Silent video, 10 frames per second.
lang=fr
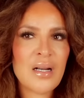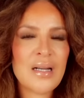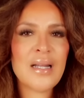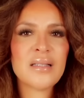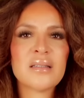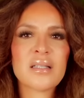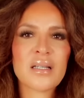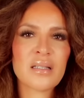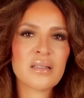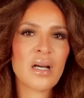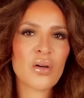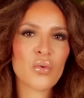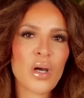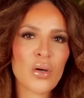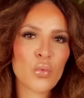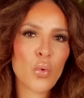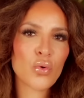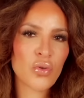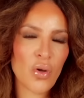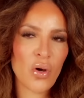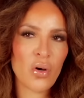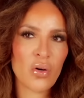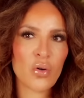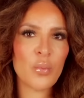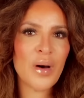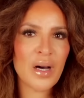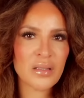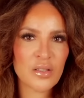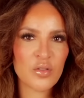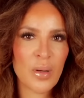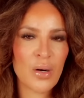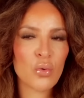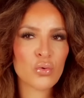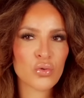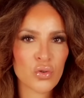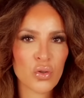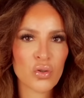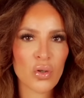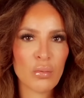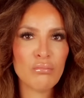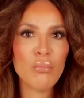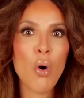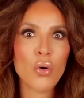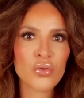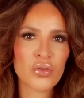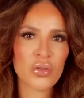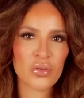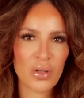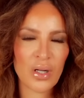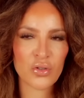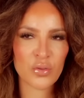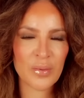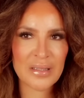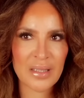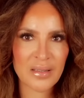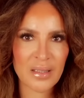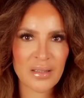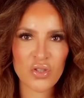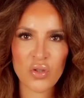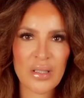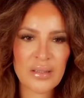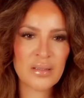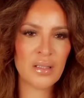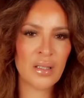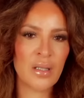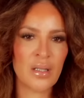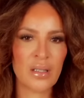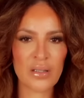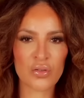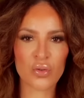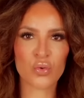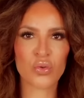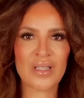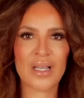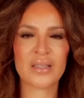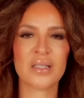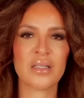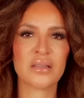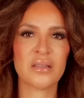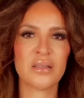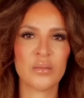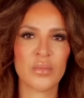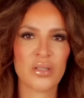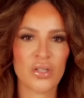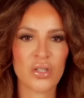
L'intérêt d'Aru Aru Wonder comparativement aux autres monstres de la cosmétique asiatique, je l'ai dit, ils sont tous excellentissimes.